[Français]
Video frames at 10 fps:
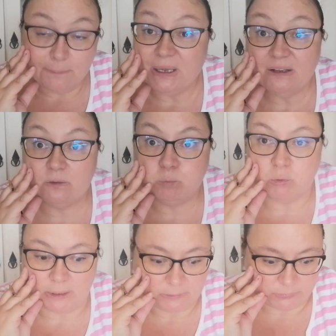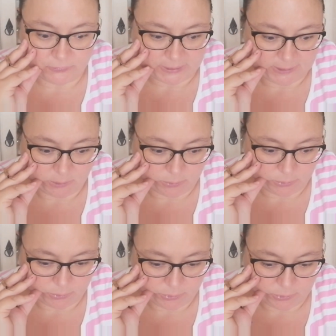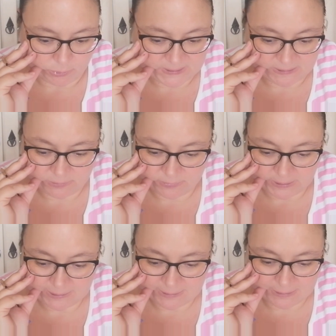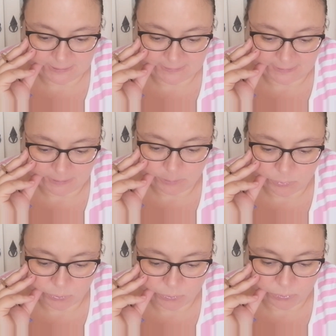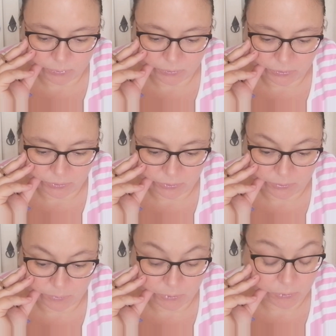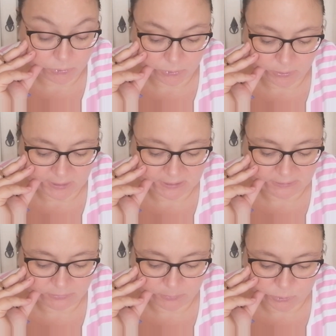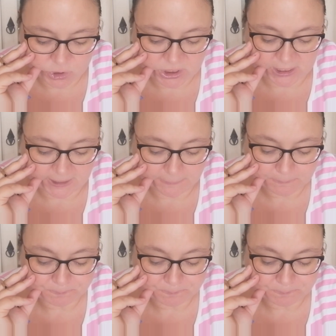Pas à ce point, en fait. Le, CIFAC d'Elisa me coûte, euh, me coûte relativement cher.